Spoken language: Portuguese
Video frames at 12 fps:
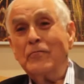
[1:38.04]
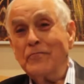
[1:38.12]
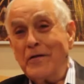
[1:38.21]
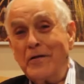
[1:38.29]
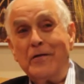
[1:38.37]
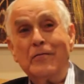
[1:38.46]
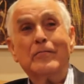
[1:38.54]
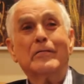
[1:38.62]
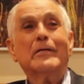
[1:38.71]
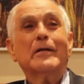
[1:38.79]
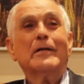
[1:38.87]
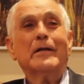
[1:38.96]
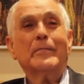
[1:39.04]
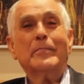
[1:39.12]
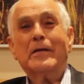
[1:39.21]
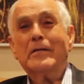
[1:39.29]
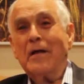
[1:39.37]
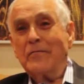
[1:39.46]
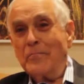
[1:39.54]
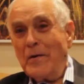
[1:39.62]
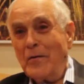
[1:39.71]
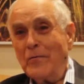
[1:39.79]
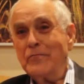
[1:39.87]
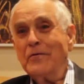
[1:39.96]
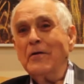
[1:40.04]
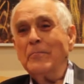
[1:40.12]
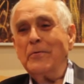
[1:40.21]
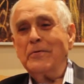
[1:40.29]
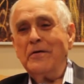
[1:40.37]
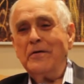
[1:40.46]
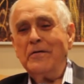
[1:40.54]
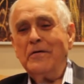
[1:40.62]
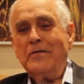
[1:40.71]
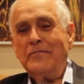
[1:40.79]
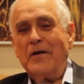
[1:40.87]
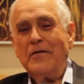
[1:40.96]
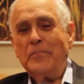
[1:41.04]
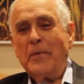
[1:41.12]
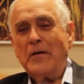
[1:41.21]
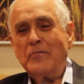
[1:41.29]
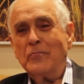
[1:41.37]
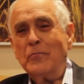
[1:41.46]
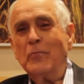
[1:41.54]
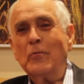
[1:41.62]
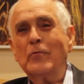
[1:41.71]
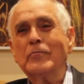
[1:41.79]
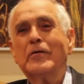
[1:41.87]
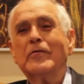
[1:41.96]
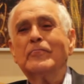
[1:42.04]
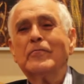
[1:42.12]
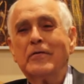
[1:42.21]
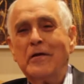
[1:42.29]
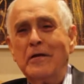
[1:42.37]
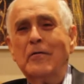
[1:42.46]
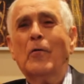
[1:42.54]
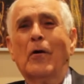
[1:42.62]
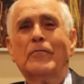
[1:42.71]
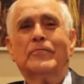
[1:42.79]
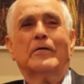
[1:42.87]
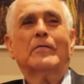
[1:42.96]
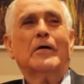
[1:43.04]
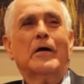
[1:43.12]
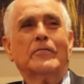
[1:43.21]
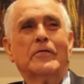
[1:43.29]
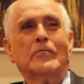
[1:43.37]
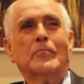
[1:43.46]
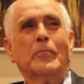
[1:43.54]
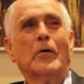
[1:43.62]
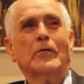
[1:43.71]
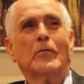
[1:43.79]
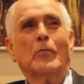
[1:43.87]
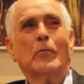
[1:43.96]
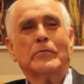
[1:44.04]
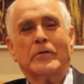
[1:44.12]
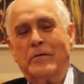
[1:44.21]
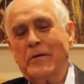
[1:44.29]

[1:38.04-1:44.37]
os dedos, lambendo as mãos, porque faz parte de um contexto que ele gosta. A gente não pode ir contra.